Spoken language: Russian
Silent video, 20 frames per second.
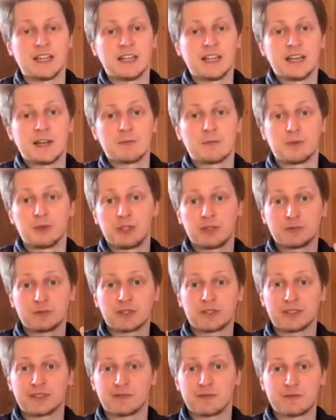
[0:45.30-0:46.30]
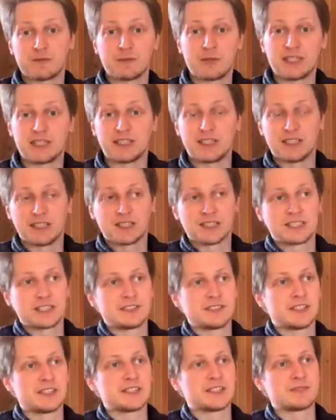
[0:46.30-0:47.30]
Будем вместе
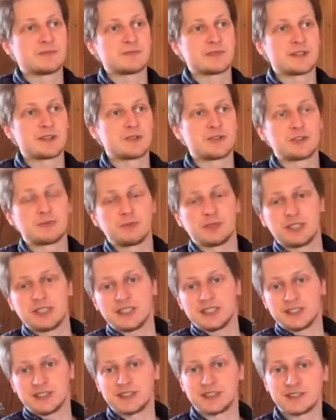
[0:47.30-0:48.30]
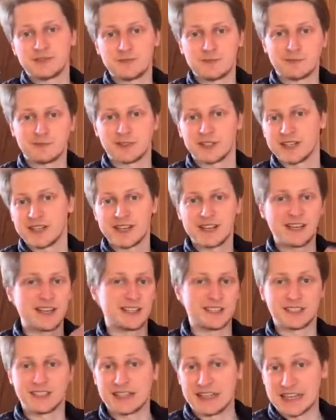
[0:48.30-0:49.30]
голосовать в какой-нибудь а,
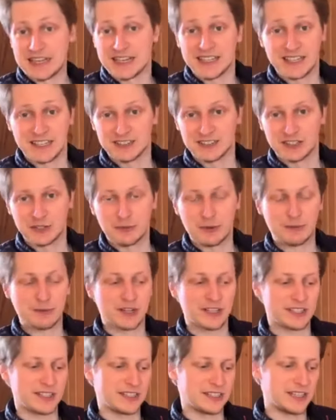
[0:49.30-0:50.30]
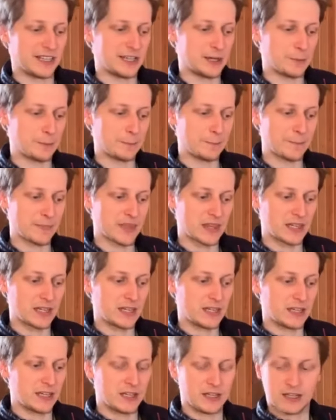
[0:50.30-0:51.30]
лекции для Леонида, например, и так далее.
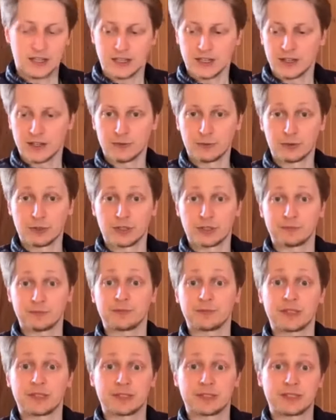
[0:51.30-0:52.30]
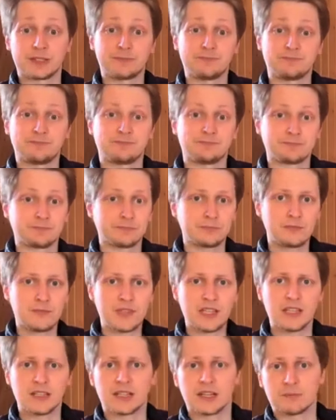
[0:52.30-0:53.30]
Вот. А,
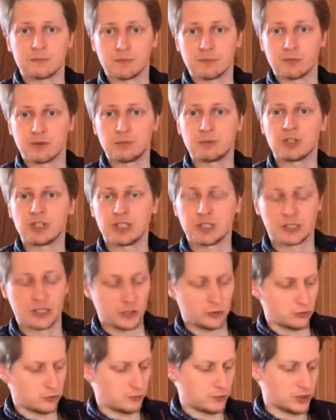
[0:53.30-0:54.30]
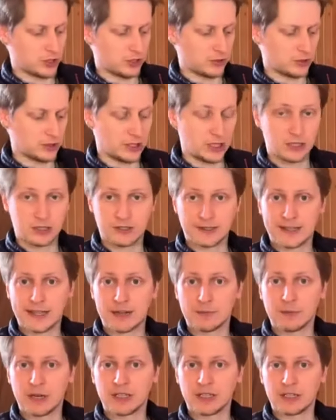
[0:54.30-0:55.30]
да, напишите сразу же, пожалуйста, как
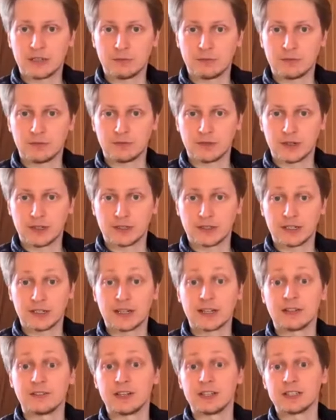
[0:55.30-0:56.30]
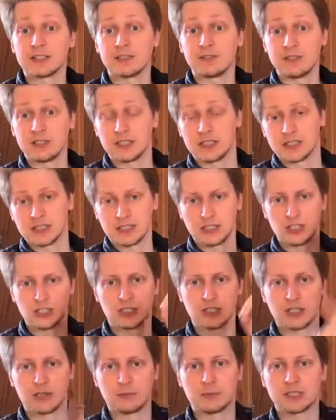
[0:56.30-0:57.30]
нормально ли, как говорится, видно и слышно,
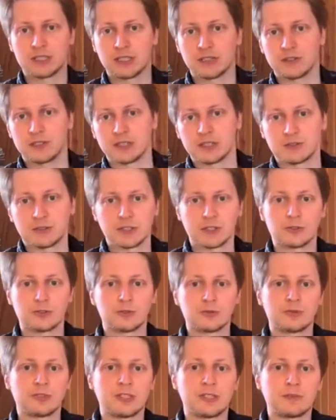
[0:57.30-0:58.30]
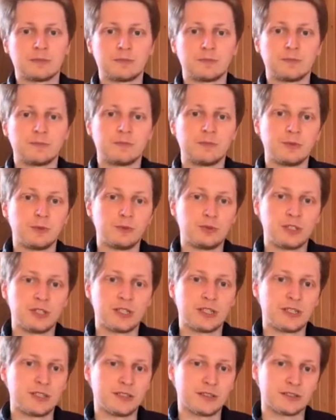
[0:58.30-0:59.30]
да, поставьте там сразу все
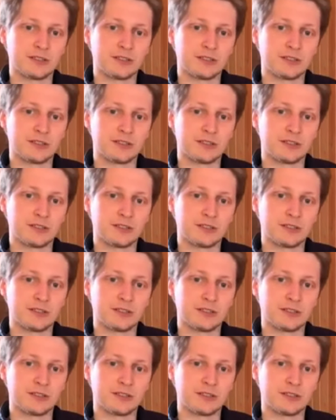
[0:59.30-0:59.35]
плюсики,